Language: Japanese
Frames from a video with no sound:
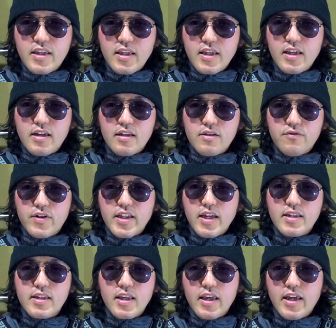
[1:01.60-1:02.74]
気、話
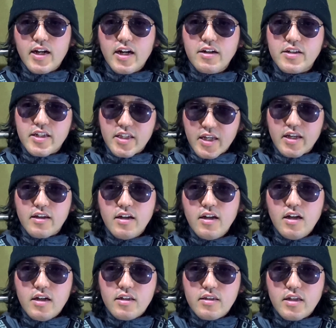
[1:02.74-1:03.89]
題性得られるじゃない。
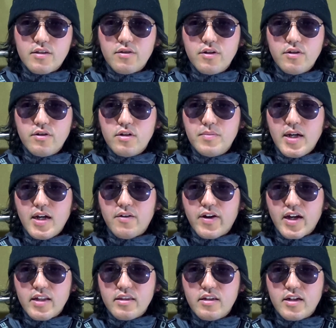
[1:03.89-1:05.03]
だからそれをまあ分
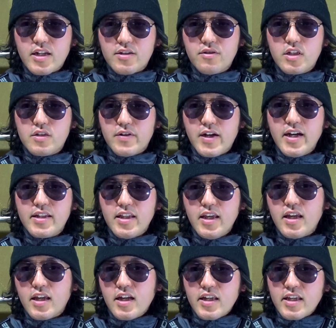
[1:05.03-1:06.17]
かってるから孫子はあえ
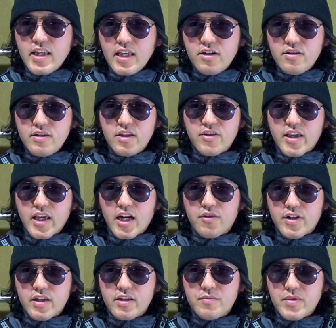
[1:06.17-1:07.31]
てヒールっていうキャラを
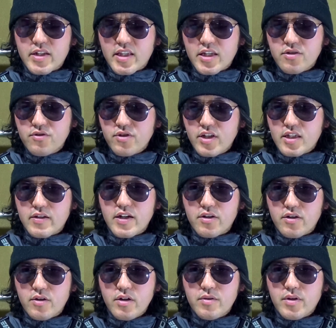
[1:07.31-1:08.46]
ね、まあ多少のリスクがある
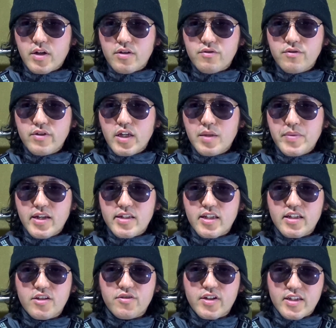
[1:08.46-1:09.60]
よ。運営にバンさ
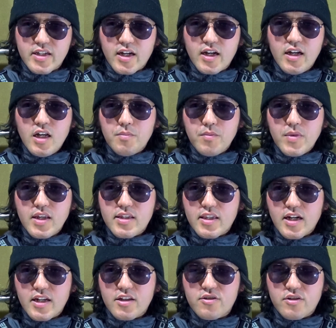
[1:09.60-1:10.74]
れたりとかさ、目つけ
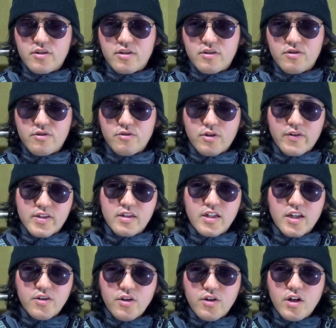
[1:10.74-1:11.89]
られたりとかはする
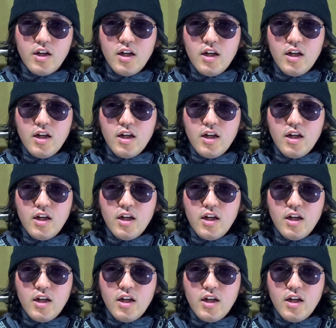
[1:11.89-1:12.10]
けど、